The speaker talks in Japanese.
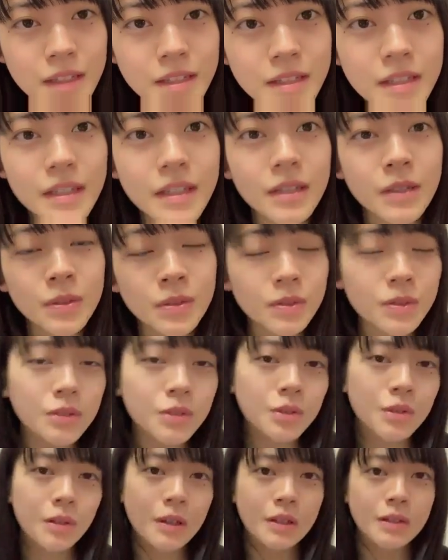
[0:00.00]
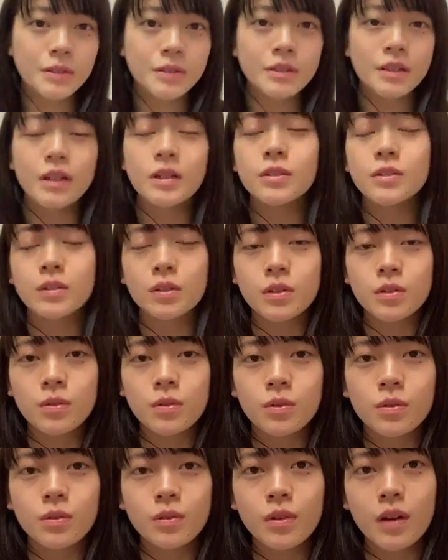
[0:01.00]
シーフードはよくあるけ
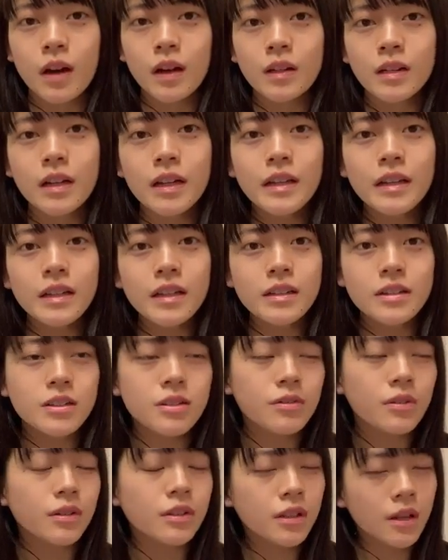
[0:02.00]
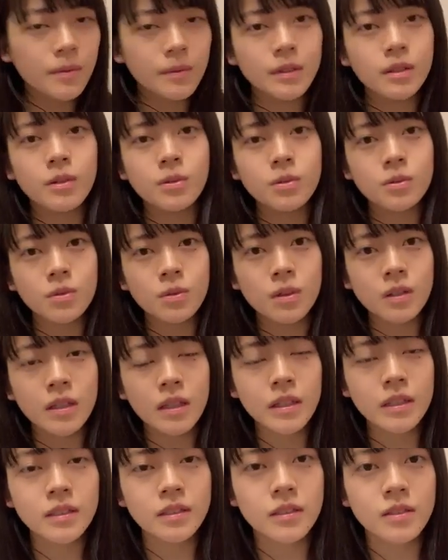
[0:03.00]
ど赤いやつは食べたことが
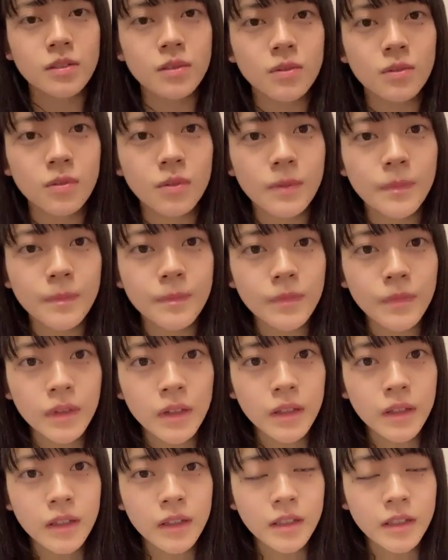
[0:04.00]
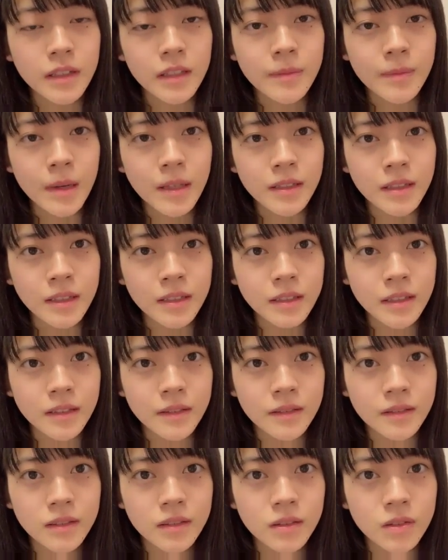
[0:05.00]
ないんですよいまだに。
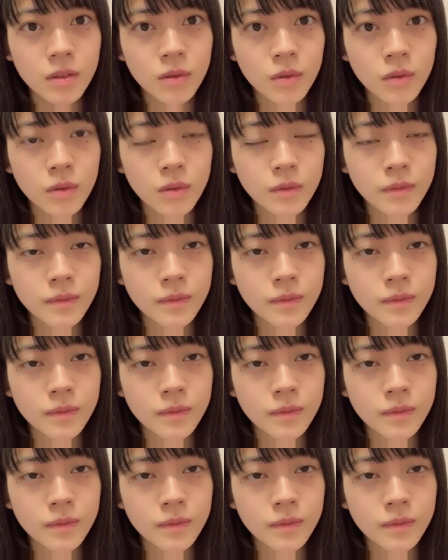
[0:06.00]
そう